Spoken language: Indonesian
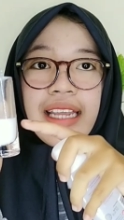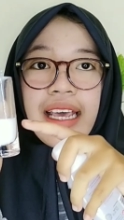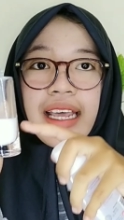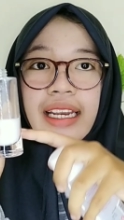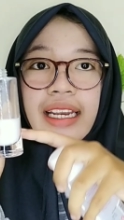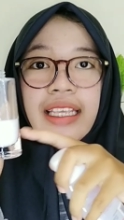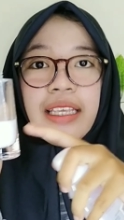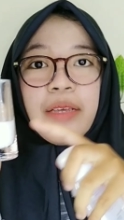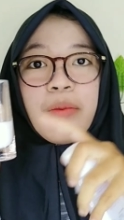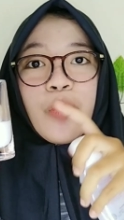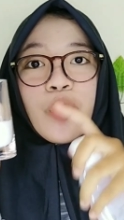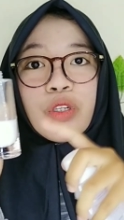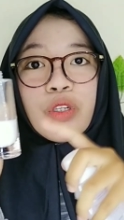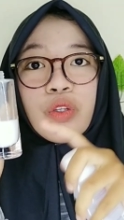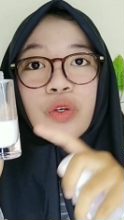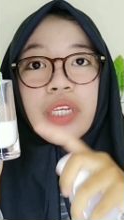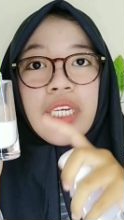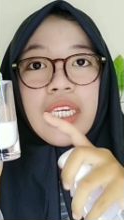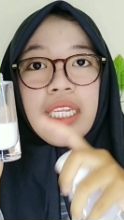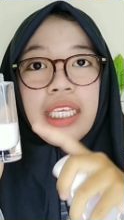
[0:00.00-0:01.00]
dari
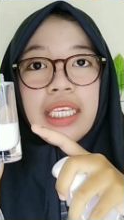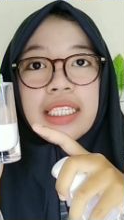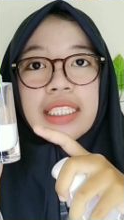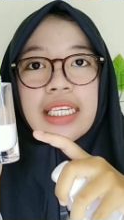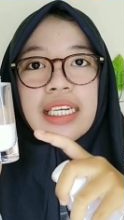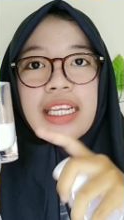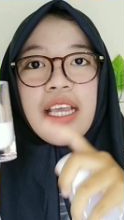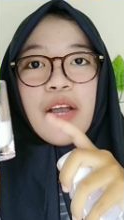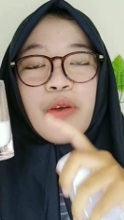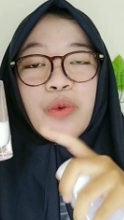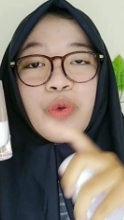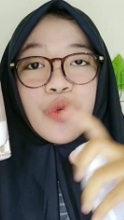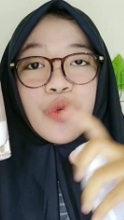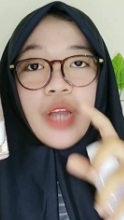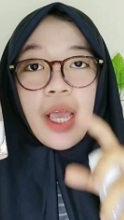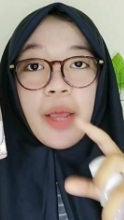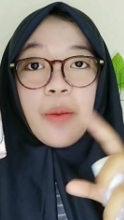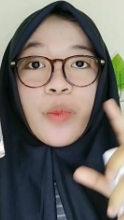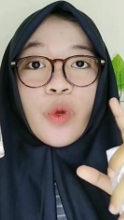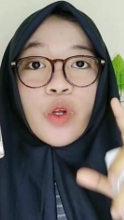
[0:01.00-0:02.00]
molto ini. Jadi aku
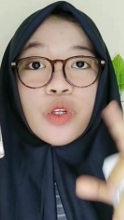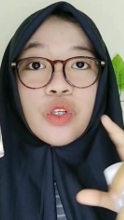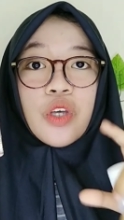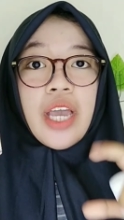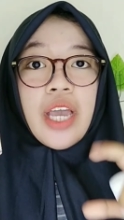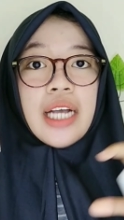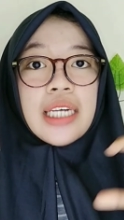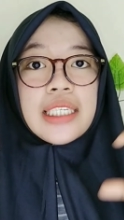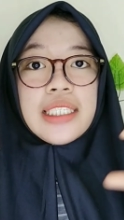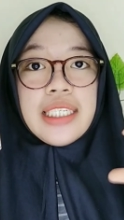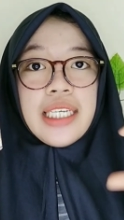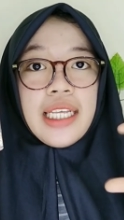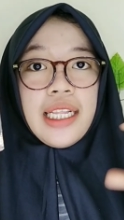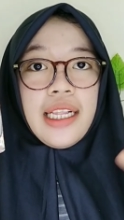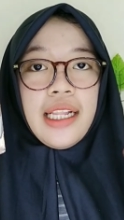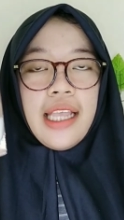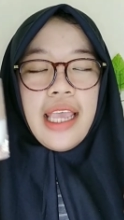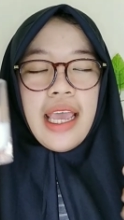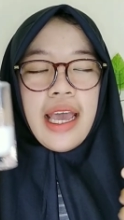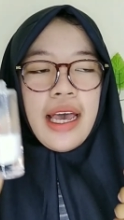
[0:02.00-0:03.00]
gunain molto yang
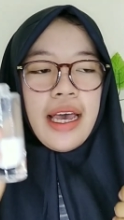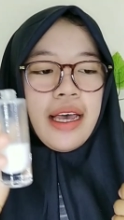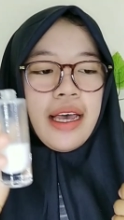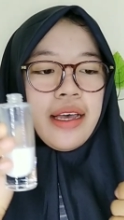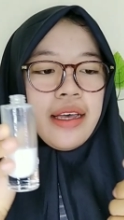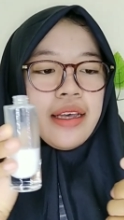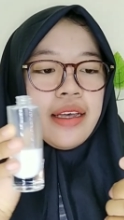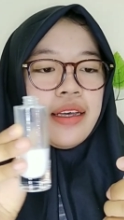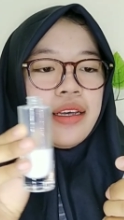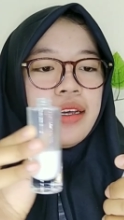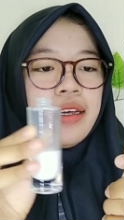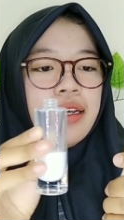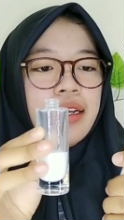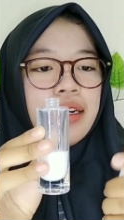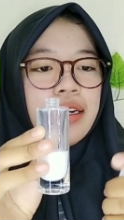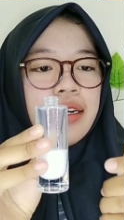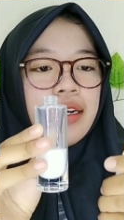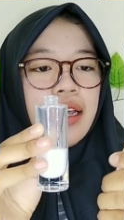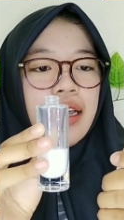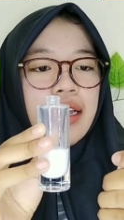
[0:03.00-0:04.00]
kecil ya.
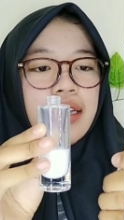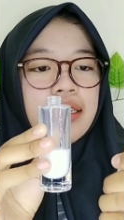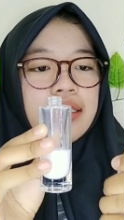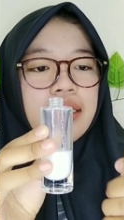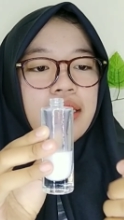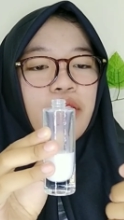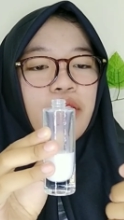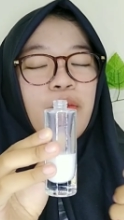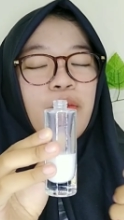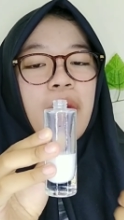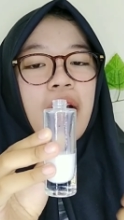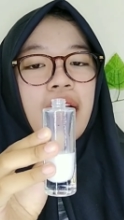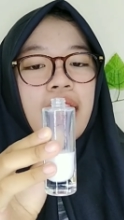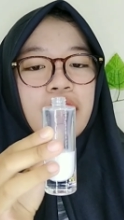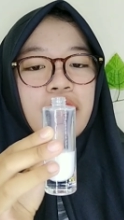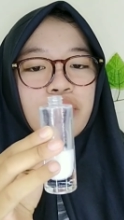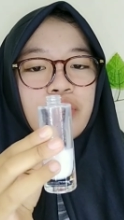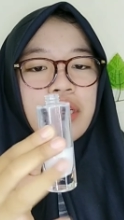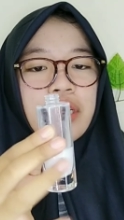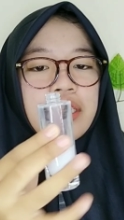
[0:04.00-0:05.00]
Nah, jadi aku bakal
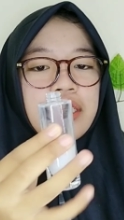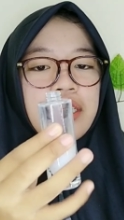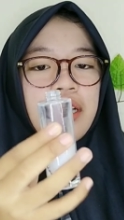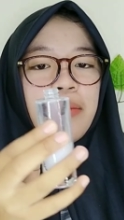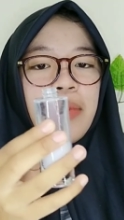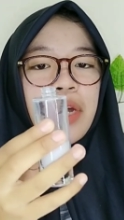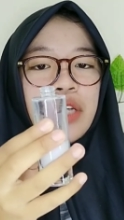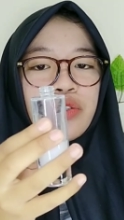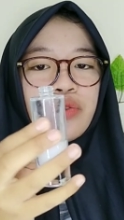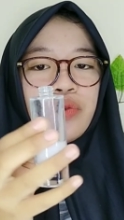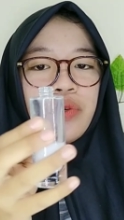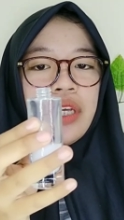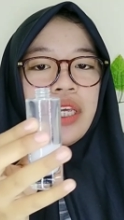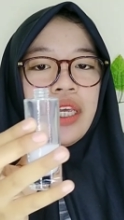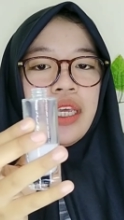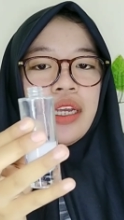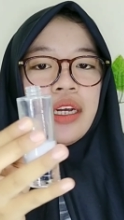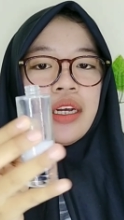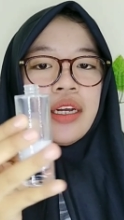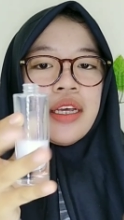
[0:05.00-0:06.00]
langsung aja
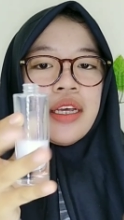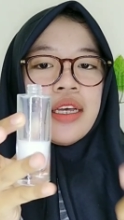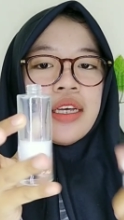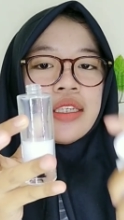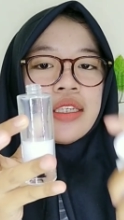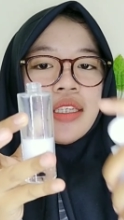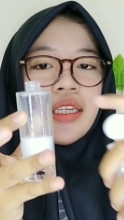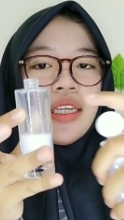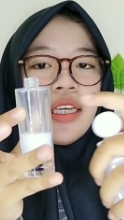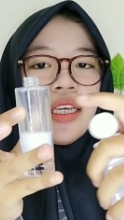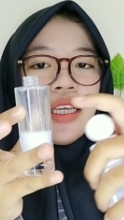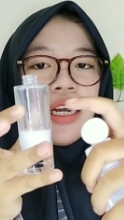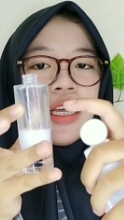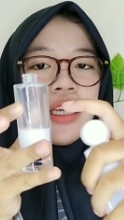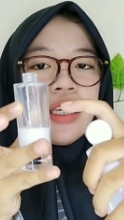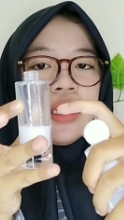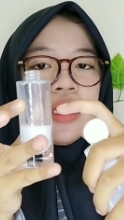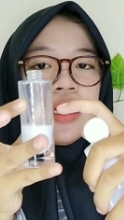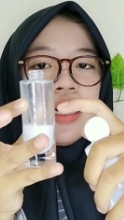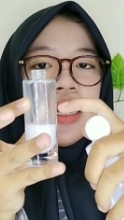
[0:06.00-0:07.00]
masukin. Jadi
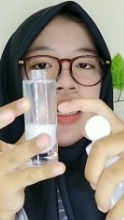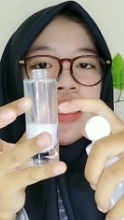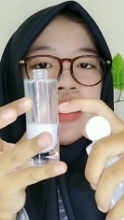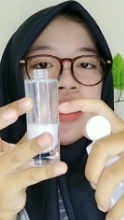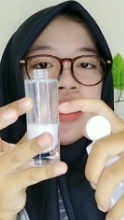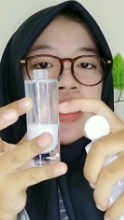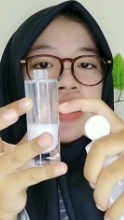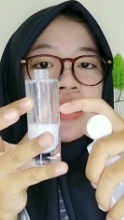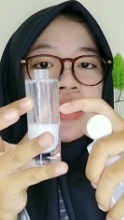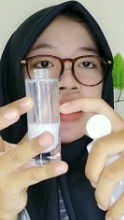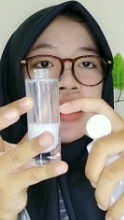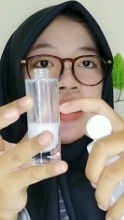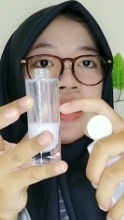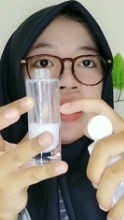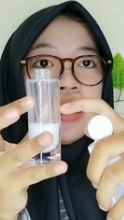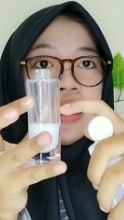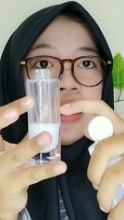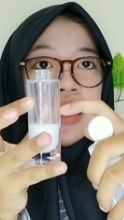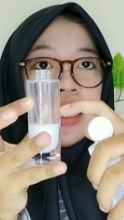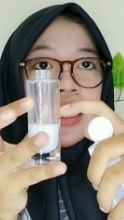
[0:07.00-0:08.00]
kira-kira dia
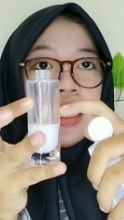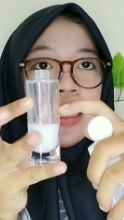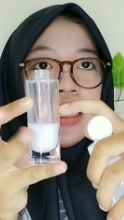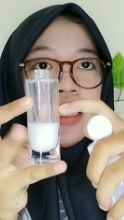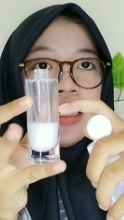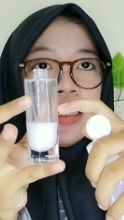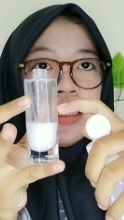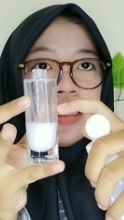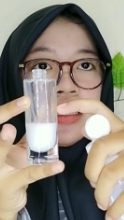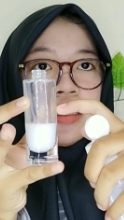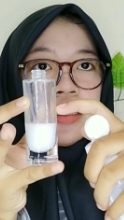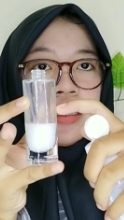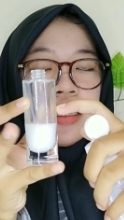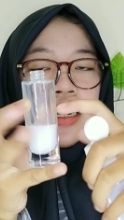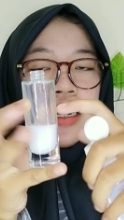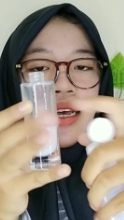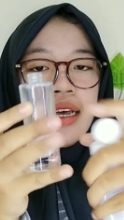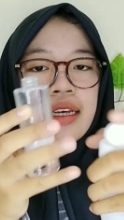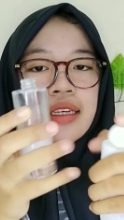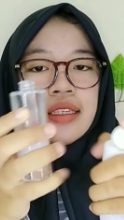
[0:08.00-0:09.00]
segininya
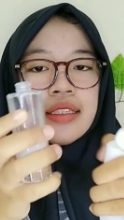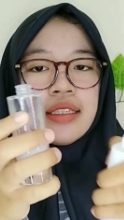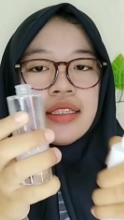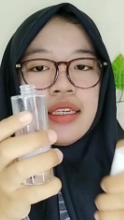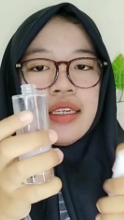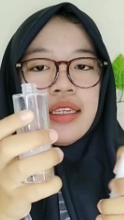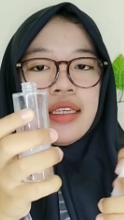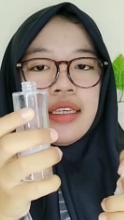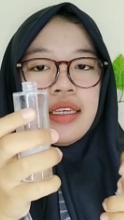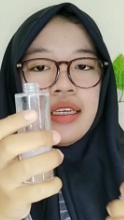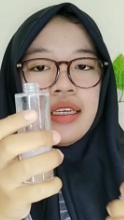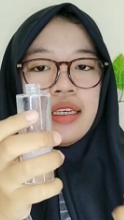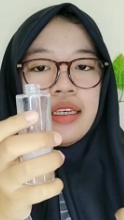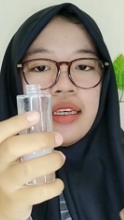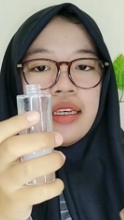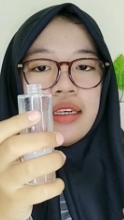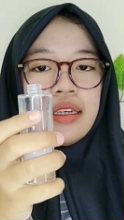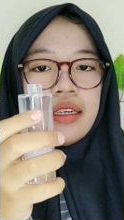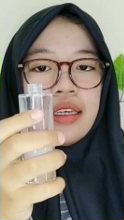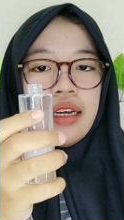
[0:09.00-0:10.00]
nah jadi
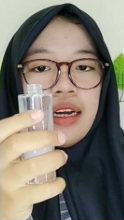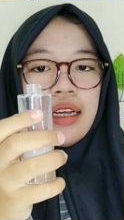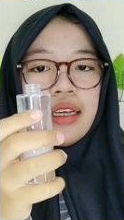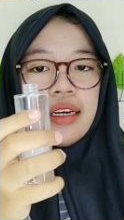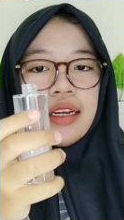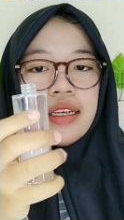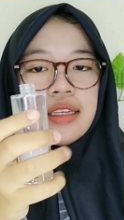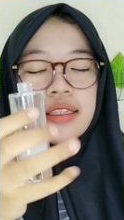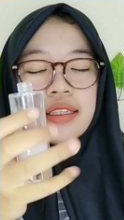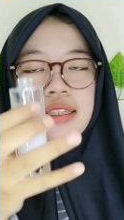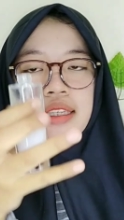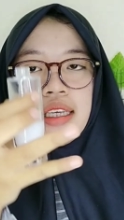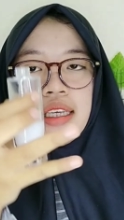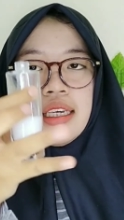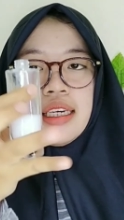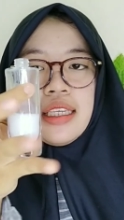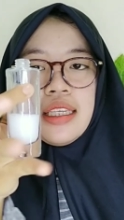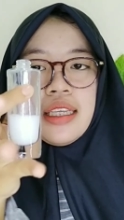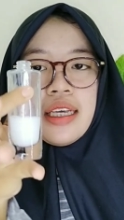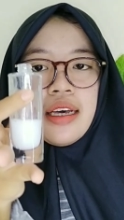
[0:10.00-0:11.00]
kira-kira
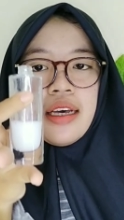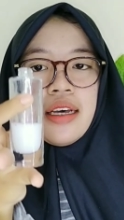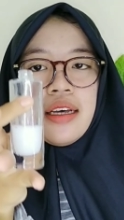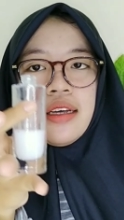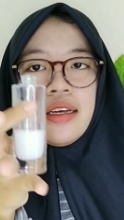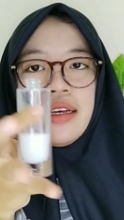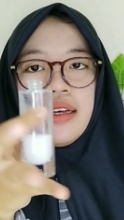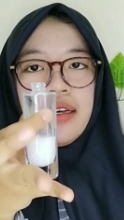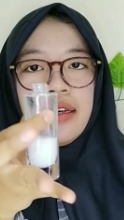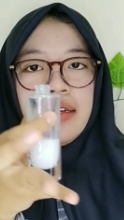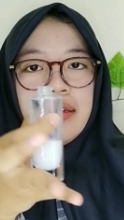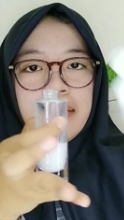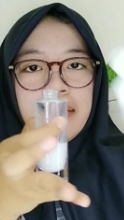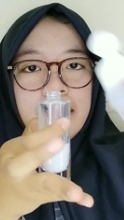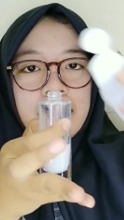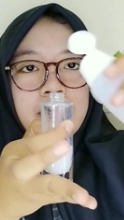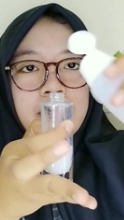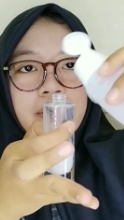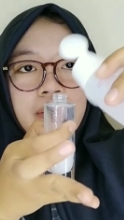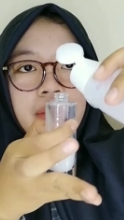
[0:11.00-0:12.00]
segininya
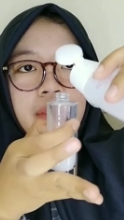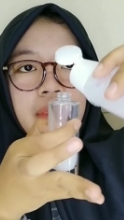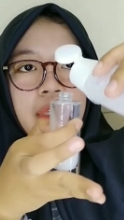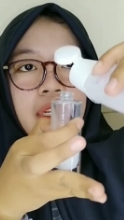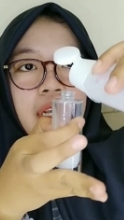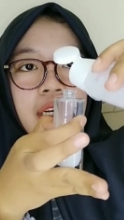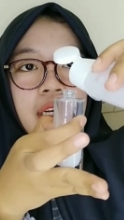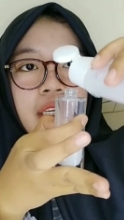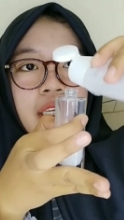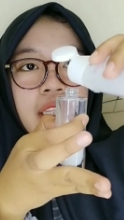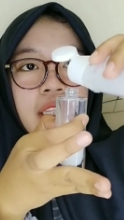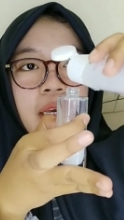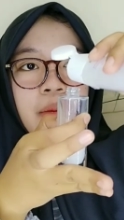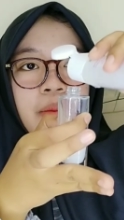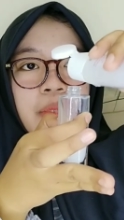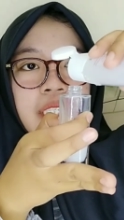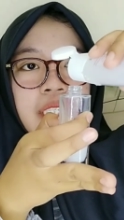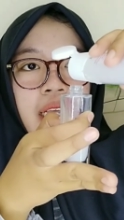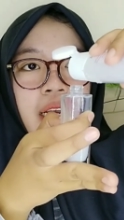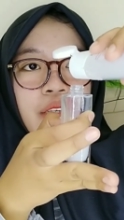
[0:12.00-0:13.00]
dan kita
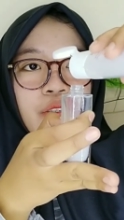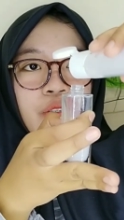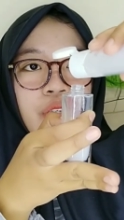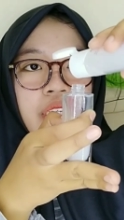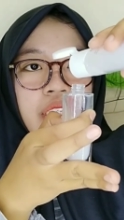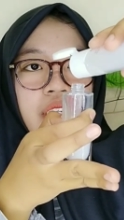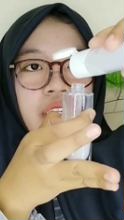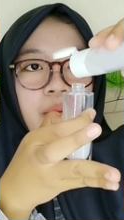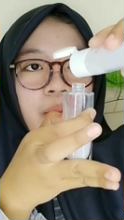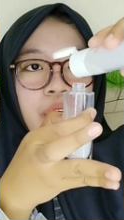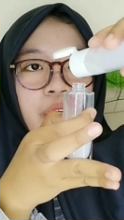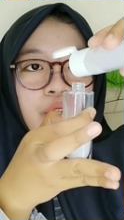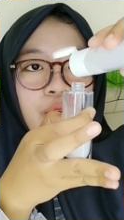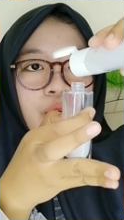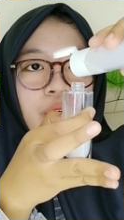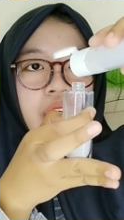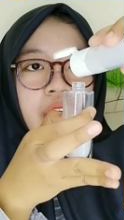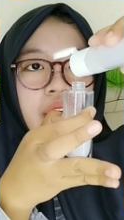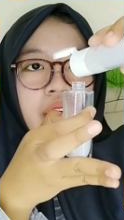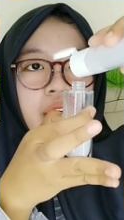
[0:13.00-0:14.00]
bisa langsung aja
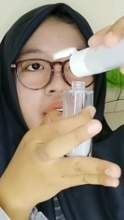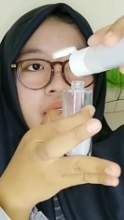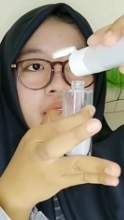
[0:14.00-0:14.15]
masukin